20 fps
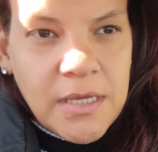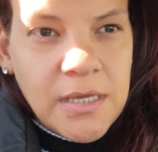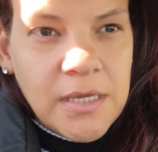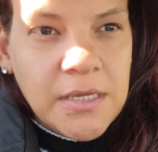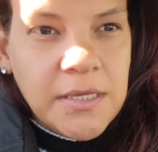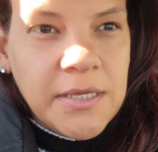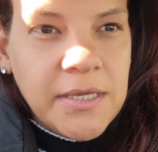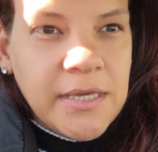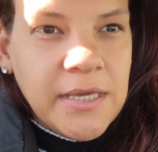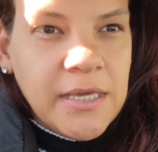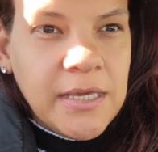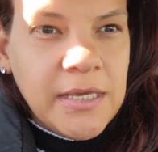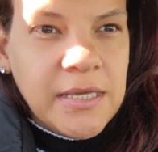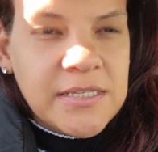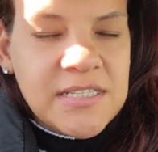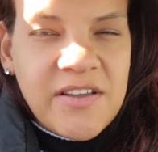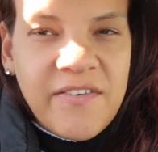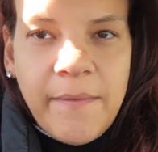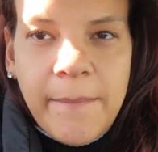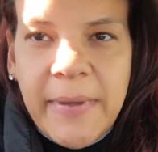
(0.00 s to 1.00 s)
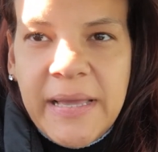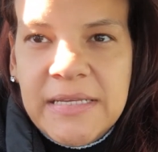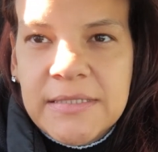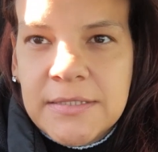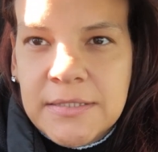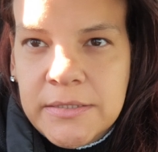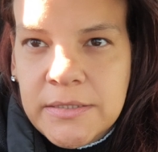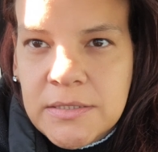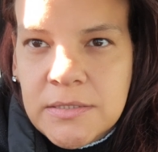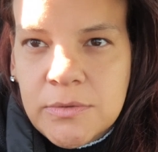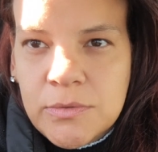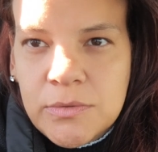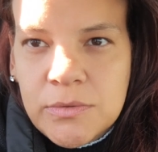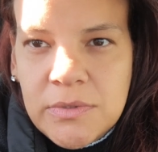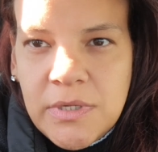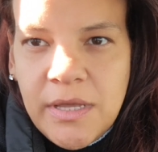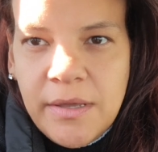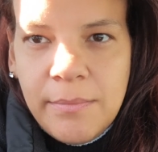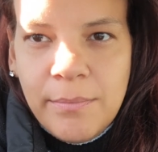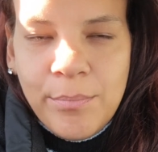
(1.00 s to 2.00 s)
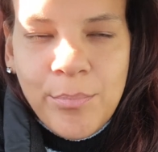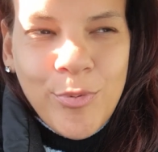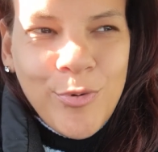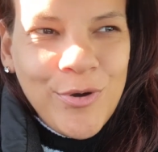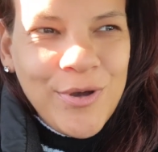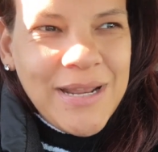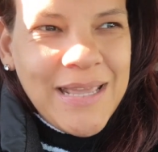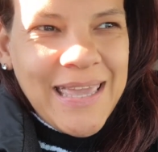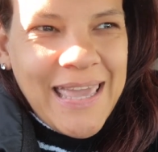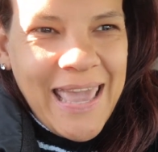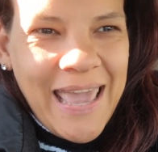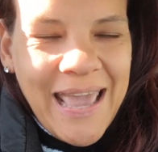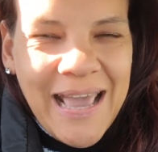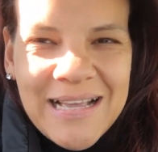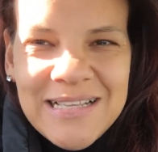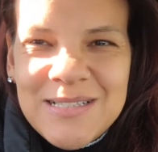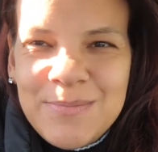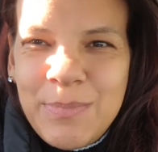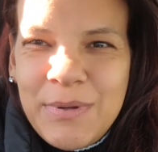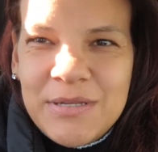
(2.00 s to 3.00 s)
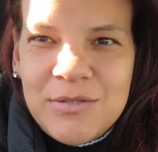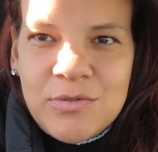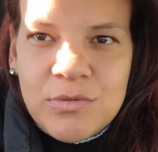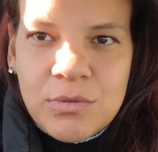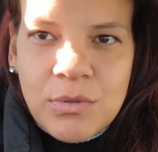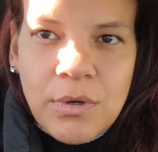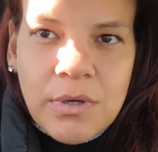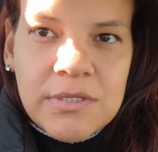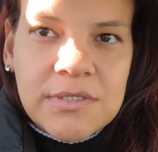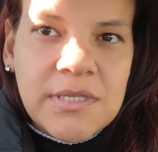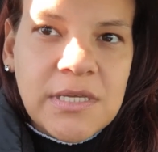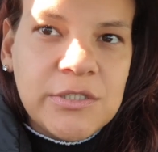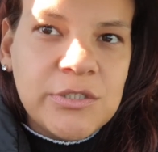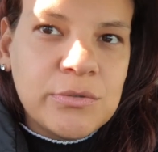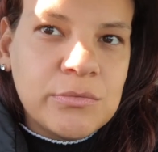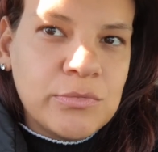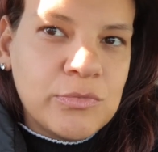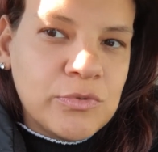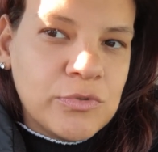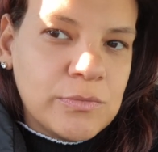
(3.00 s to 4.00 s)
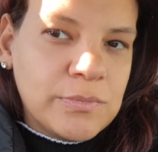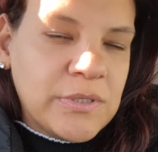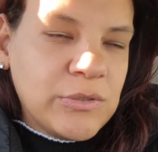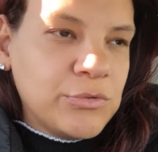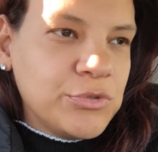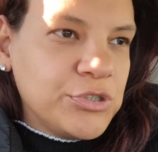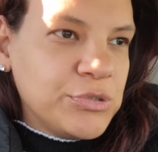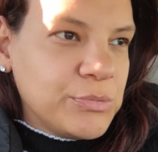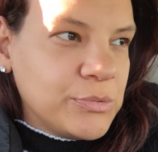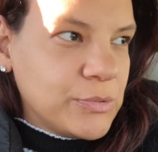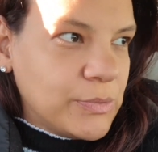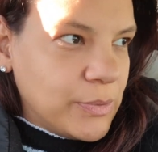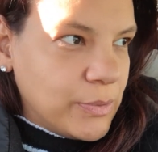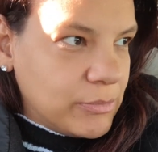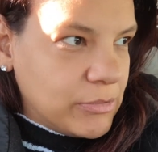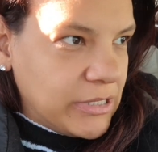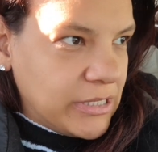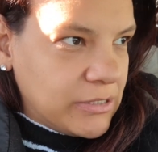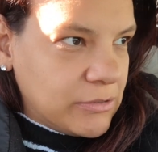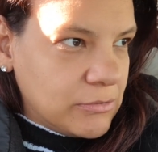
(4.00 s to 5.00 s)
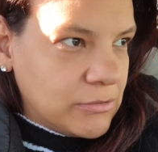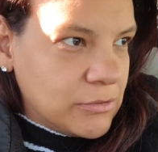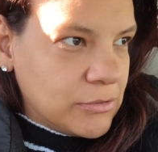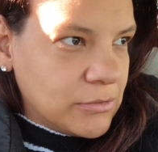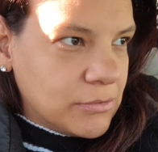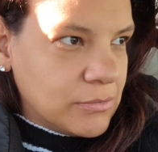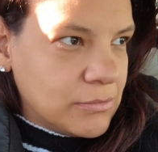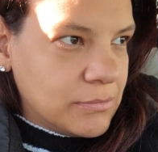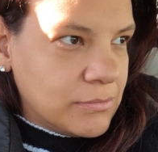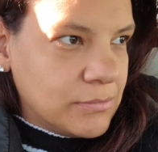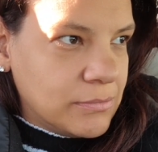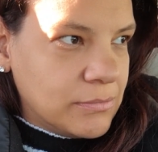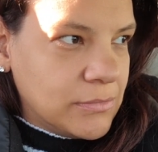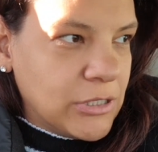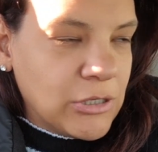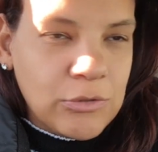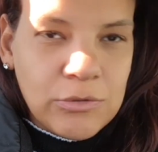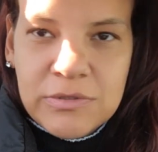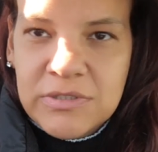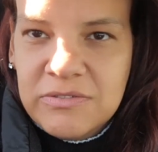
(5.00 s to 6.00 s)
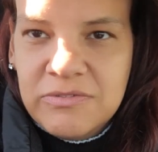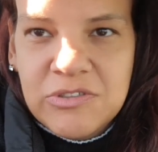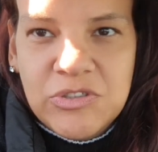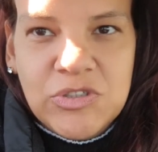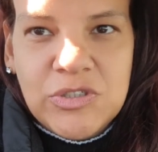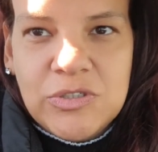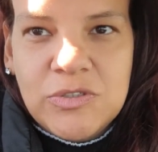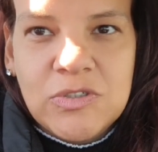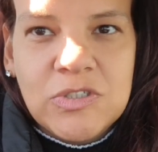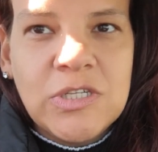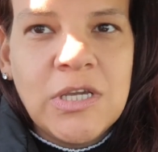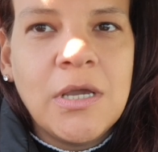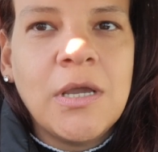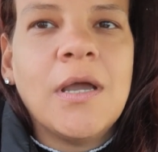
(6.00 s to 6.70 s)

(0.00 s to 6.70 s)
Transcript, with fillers: E estava pensando, né? Por que as pessoas deixam tudo para o último momento? Inclusive a gente.